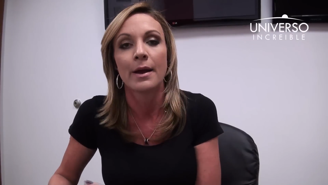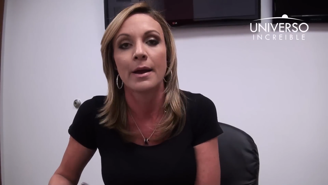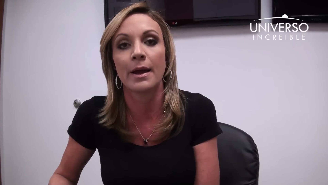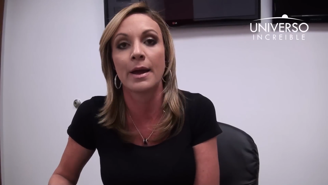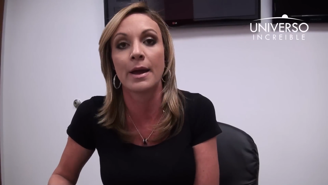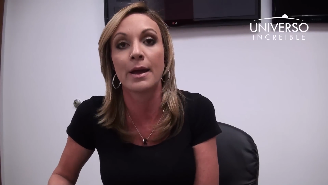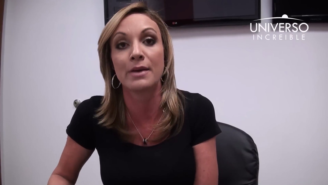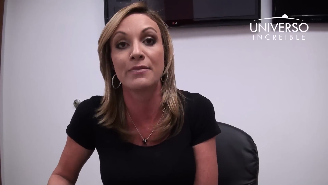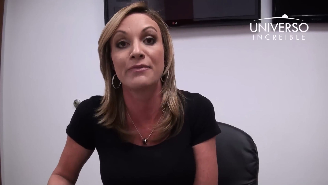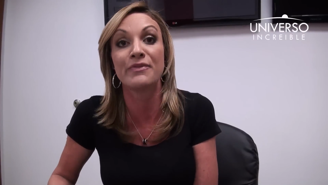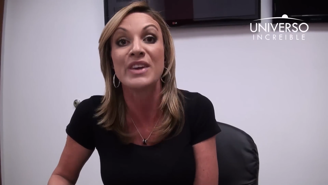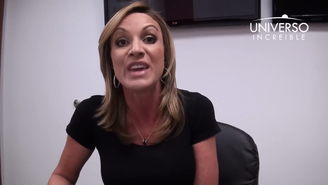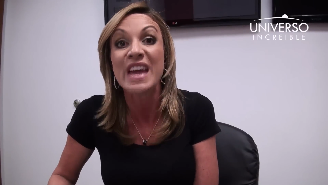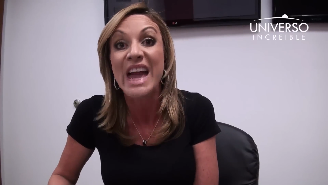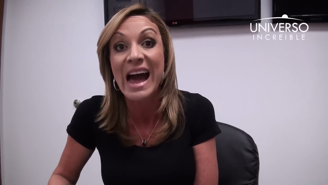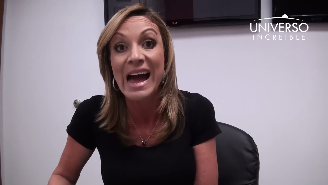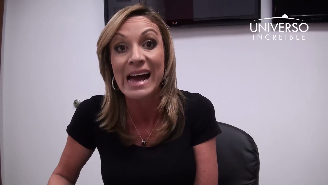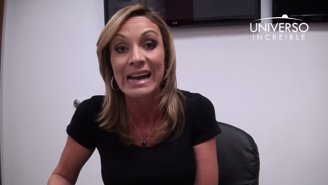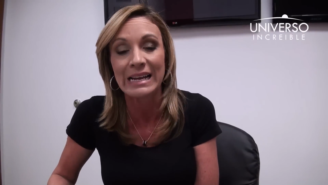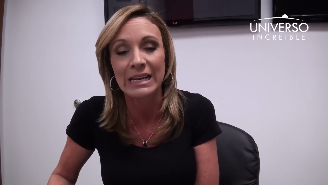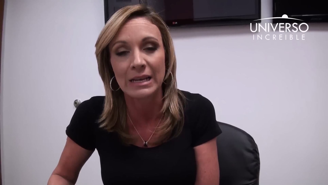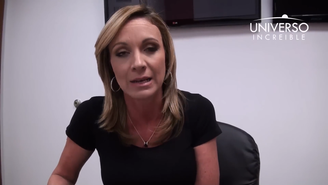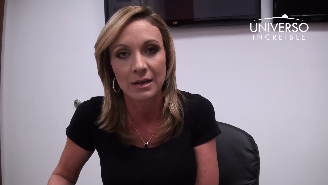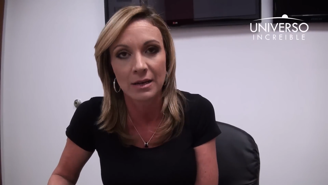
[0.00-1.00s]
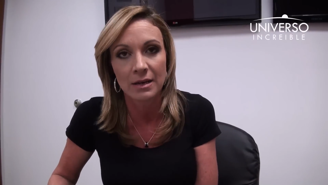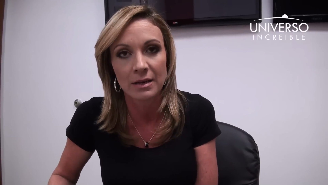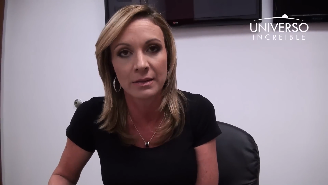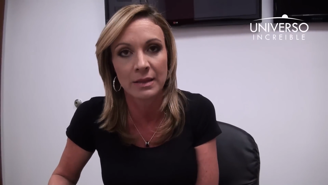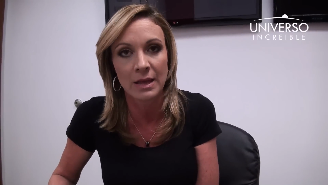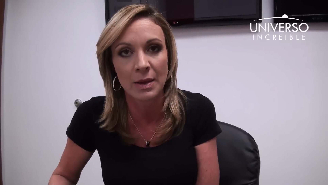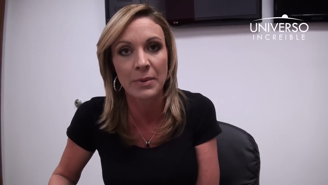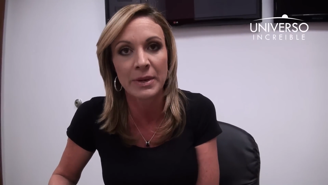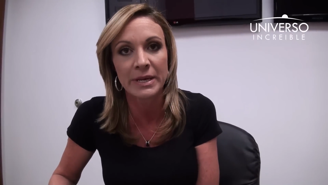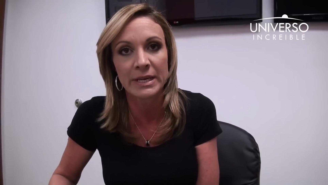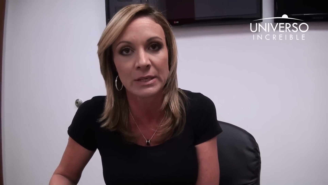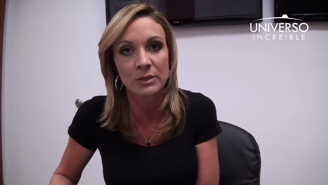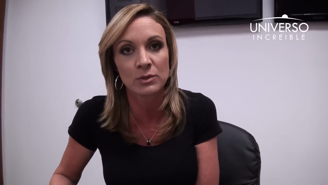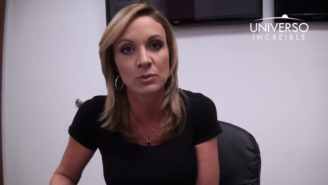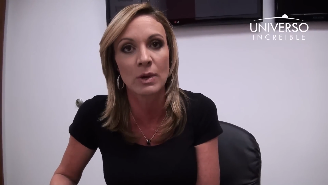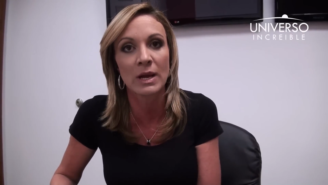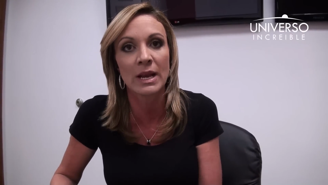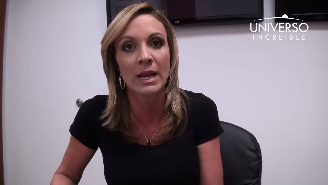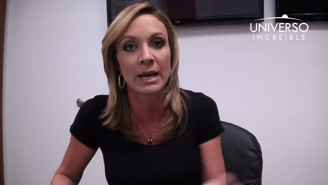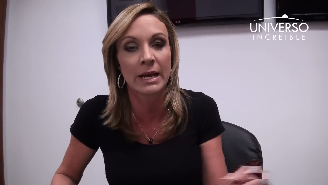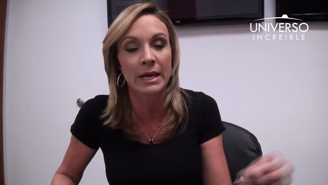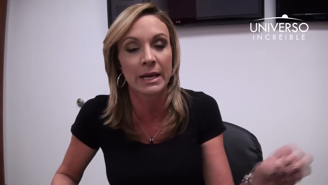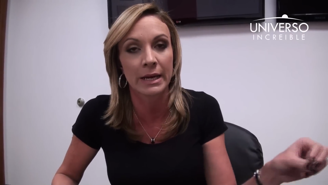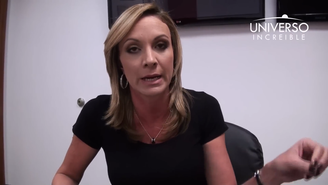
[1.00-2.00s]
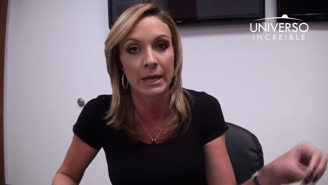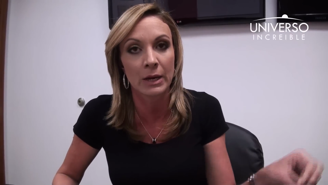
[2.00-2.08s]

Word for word: eh, vial de Venezuela que